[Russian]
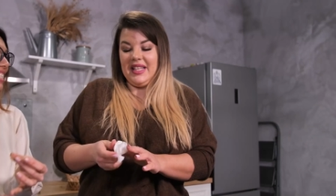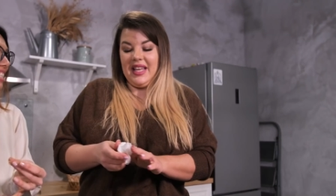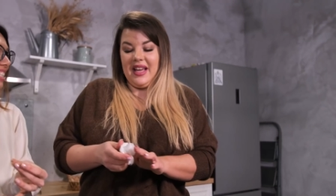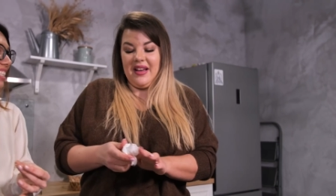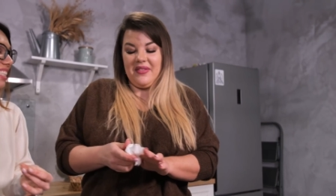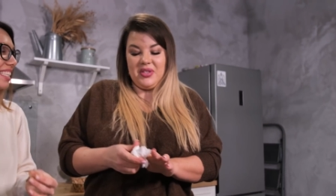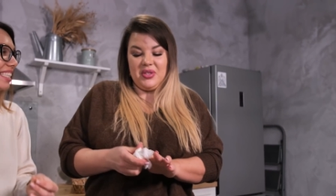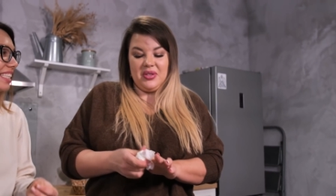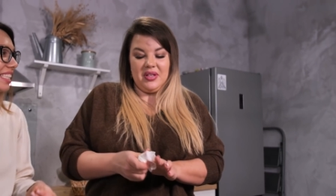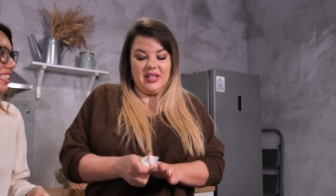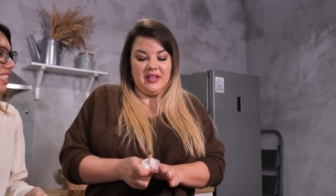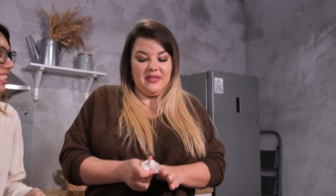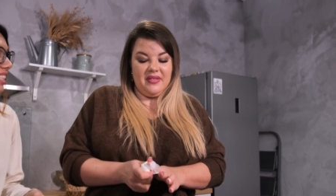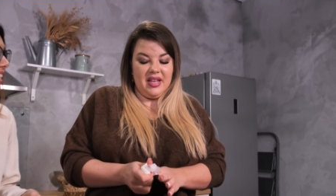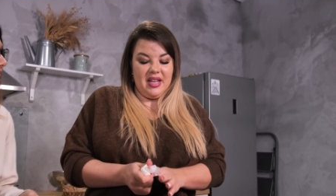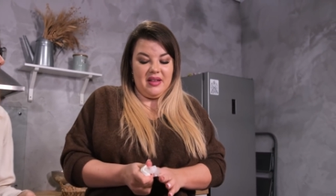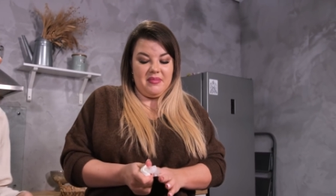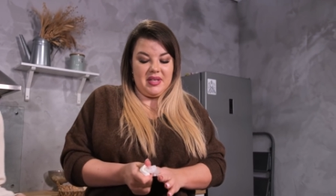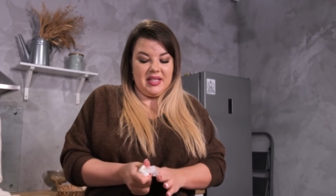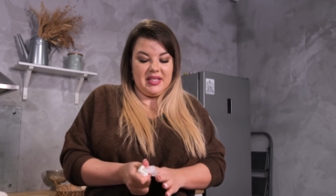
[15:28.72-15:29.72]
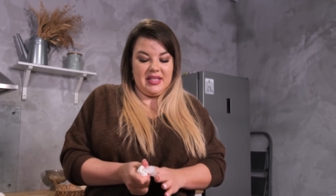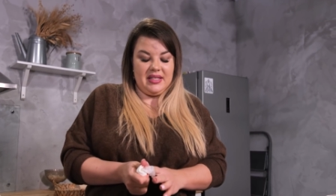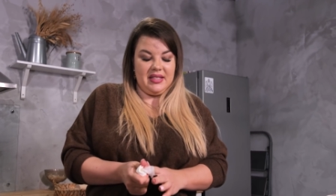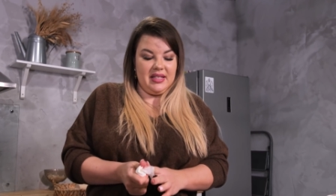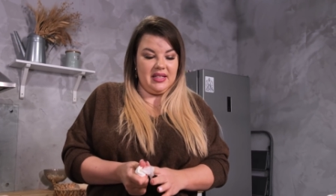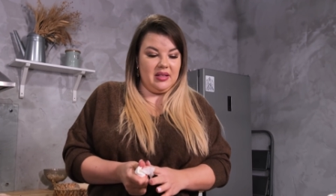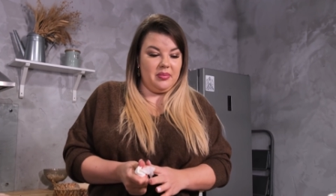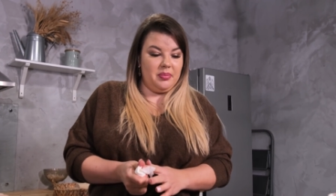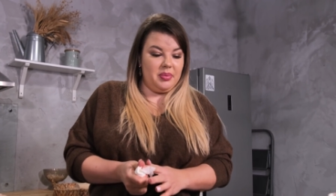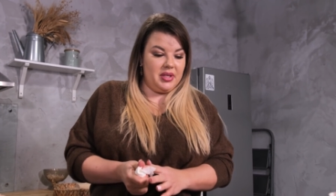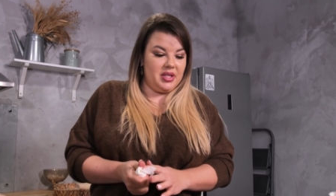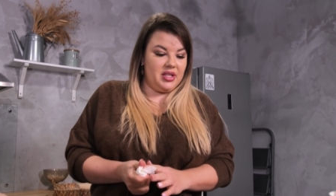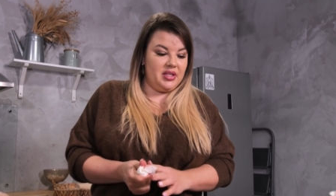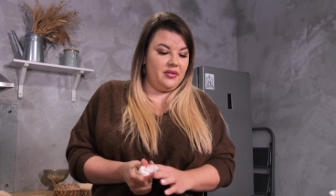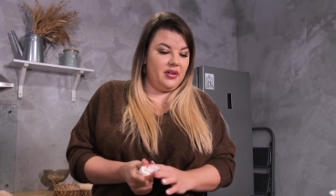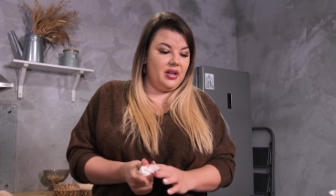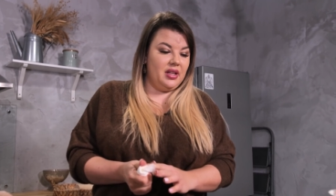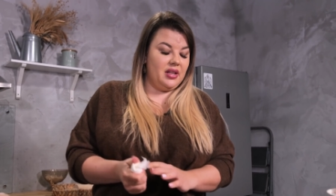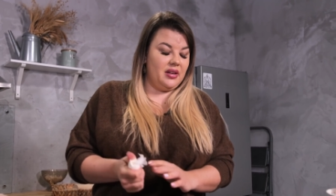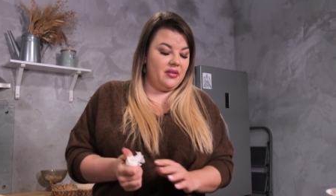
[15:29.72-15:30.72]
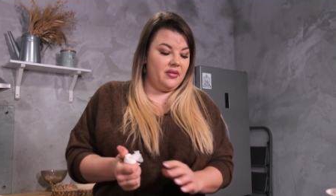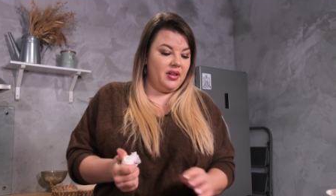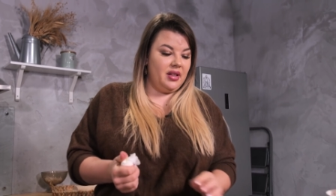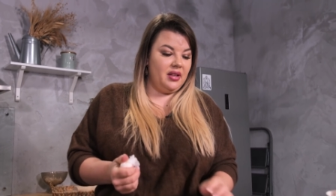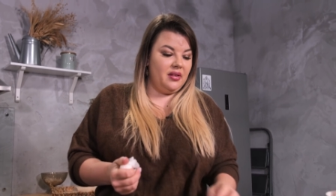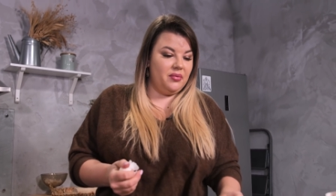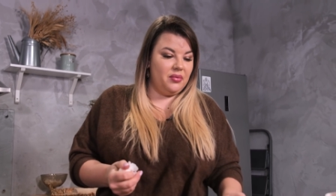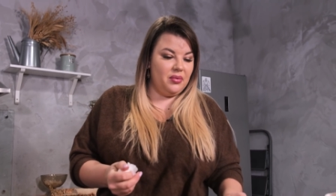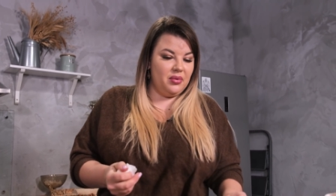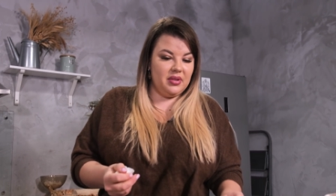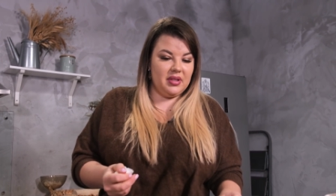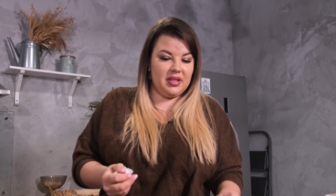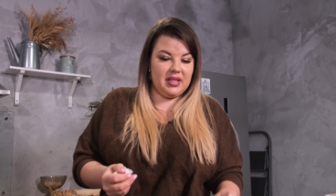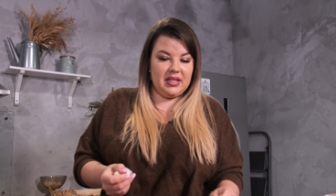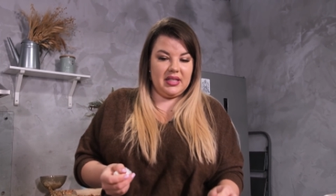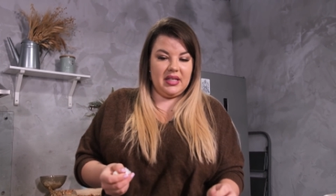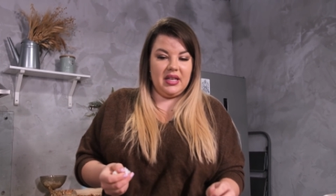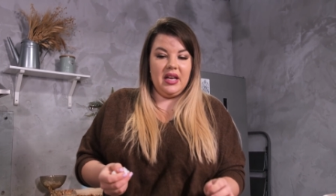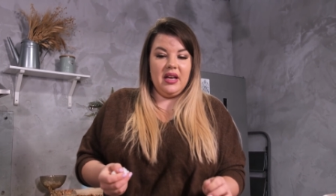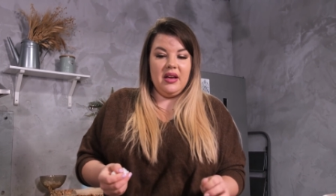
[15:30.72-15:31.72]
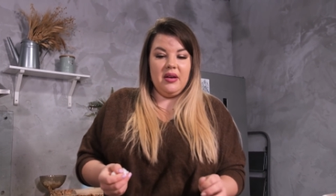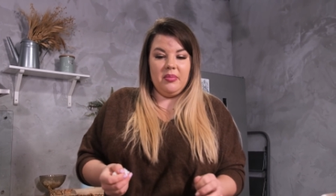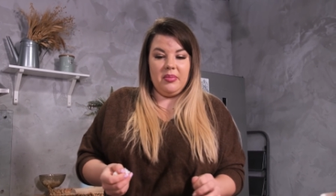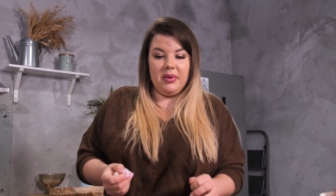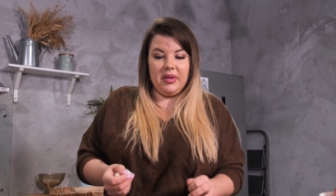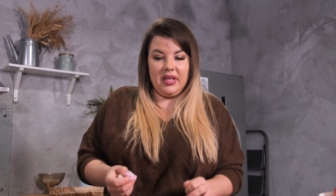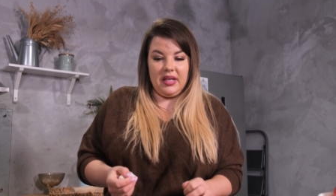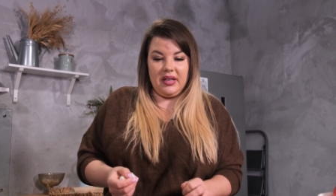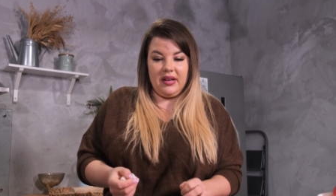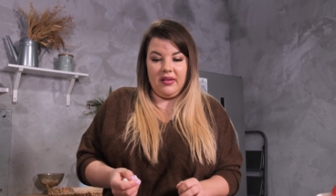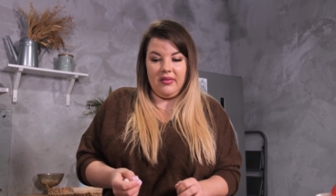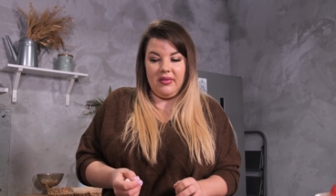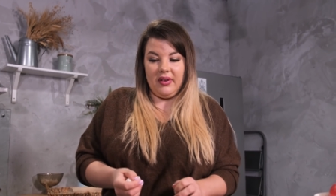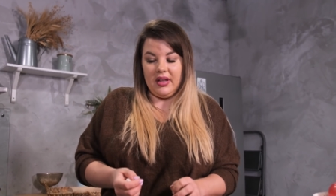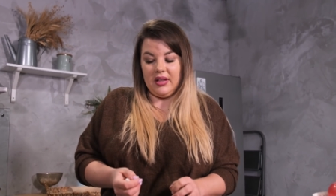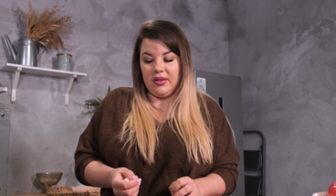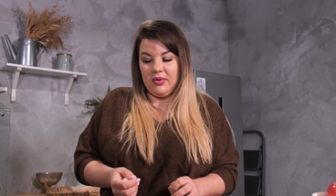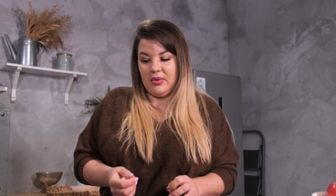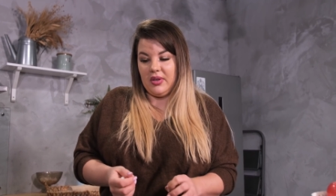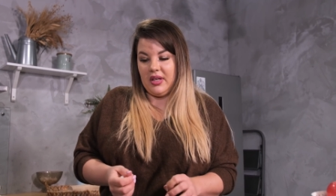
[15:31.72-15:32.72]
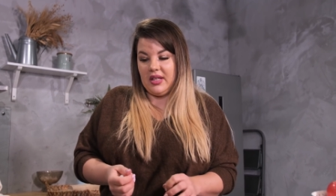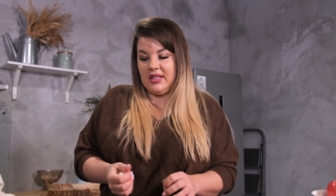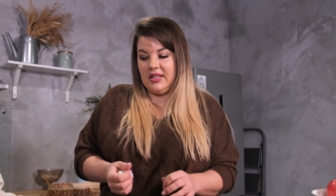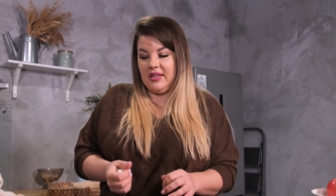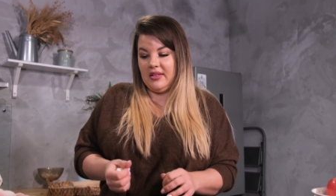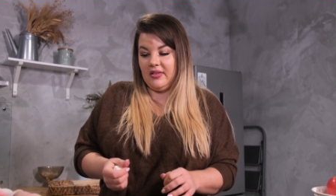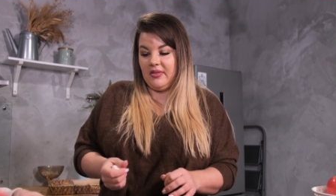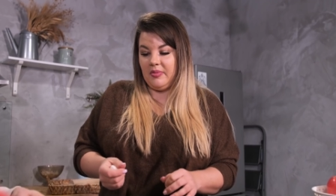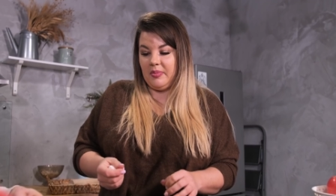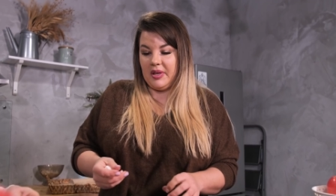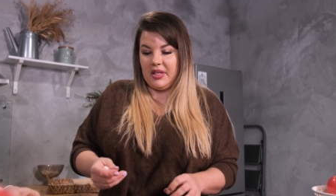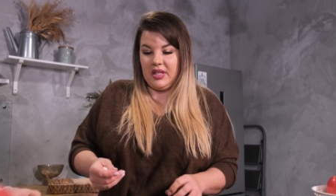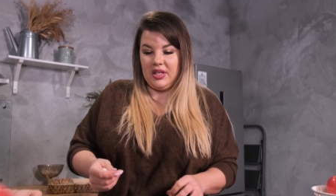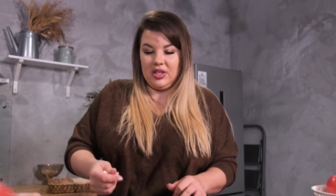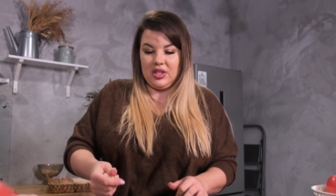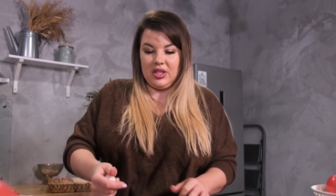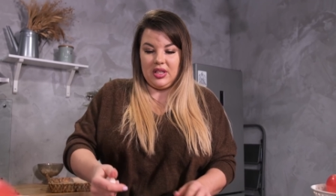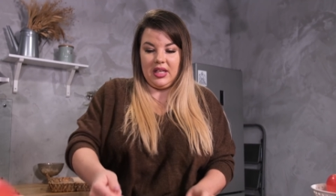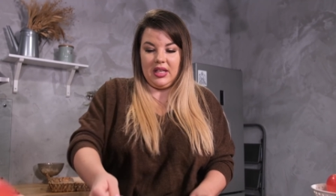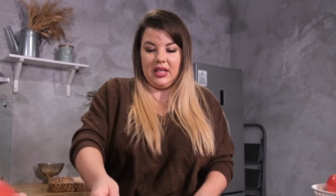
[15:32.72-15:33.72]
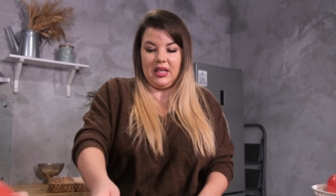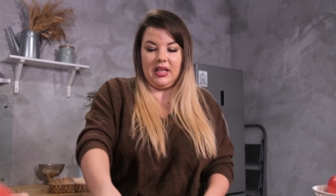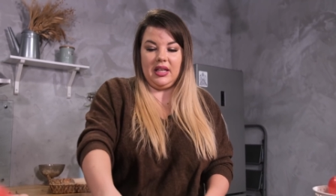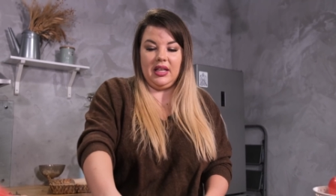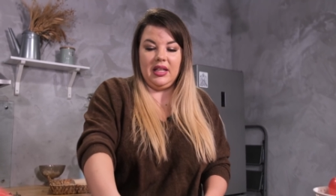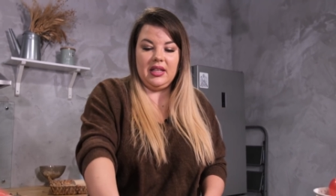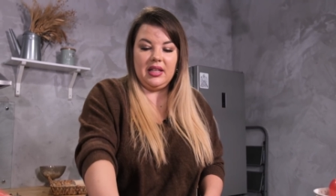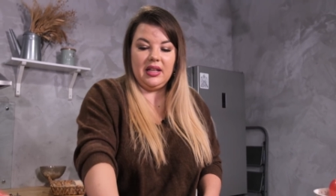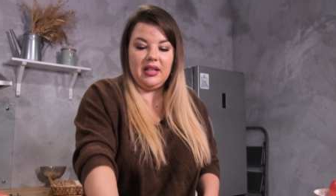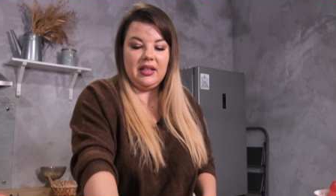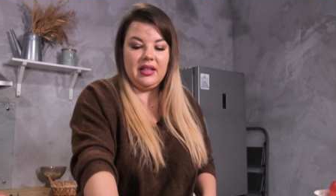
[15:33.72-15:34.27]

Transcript: Я все это время сидела, переживала, рвала волосы, угу. паниковала, уходила в панические какие-то